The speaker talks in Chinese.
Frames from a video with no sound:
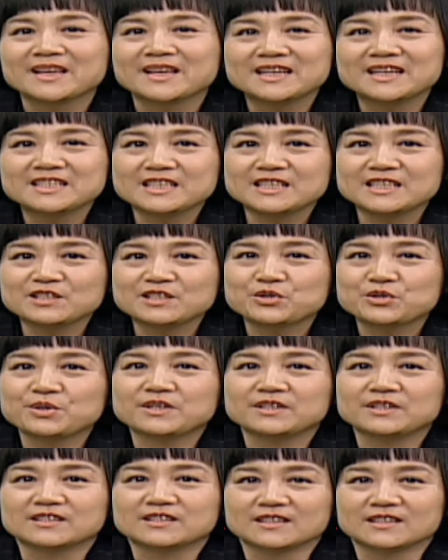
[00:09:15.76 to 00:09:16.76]
兴
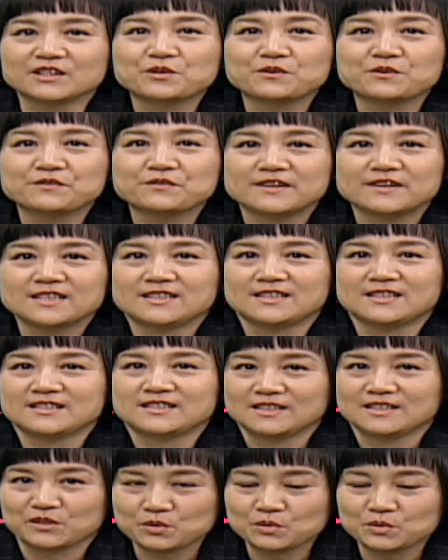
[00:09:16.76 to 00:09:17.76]
趣能够发展
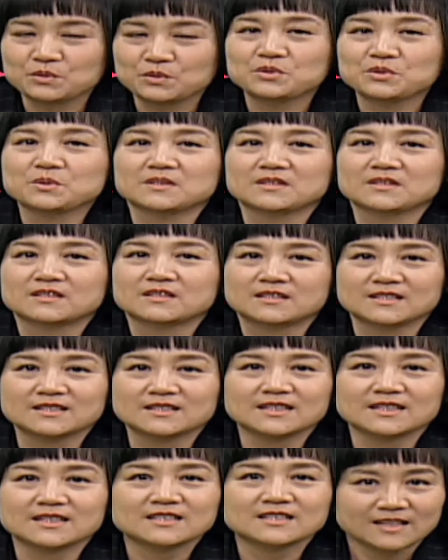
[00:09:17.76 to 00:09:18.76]
成工作，
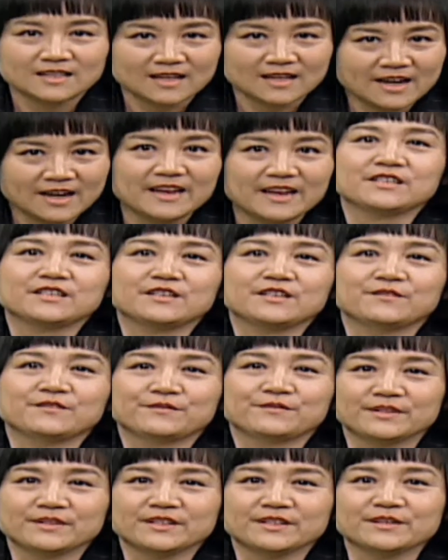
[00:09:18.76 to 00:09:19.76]
实在是太幸
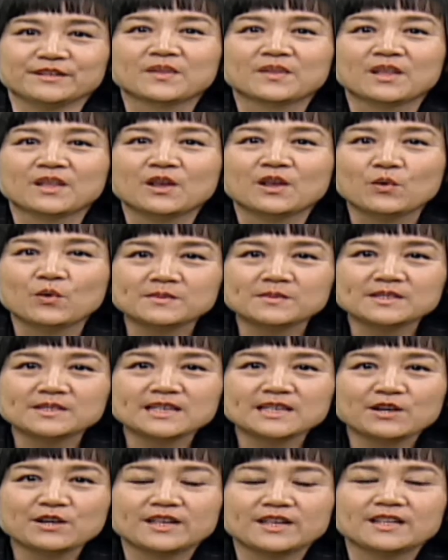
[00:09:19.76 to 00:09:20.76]
福了。我们
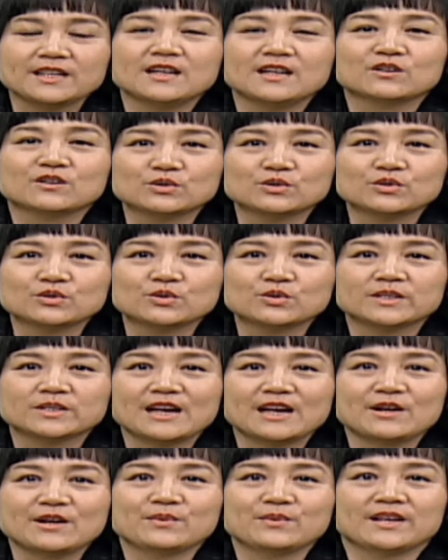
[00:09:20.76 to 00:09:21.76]
再回到《工作
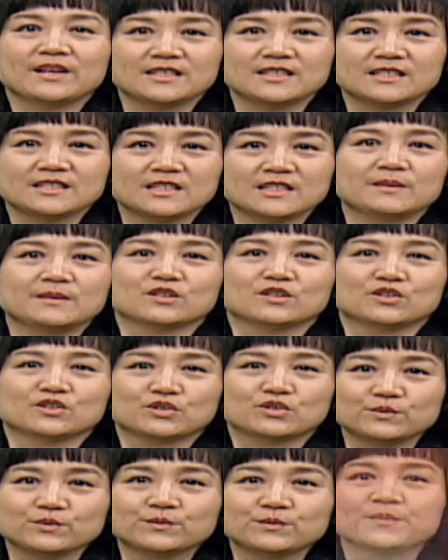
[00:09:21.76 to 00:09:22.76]
大未来》这一本
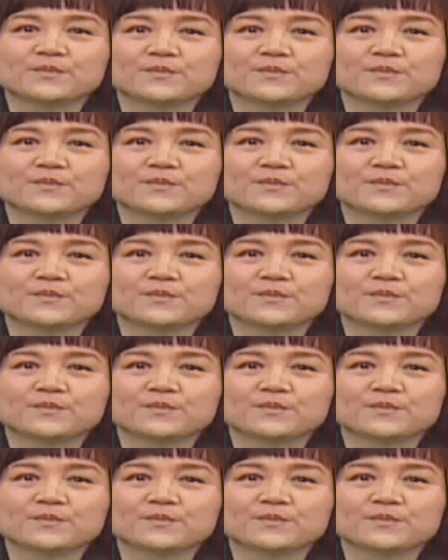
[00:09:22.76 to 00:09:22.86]
书。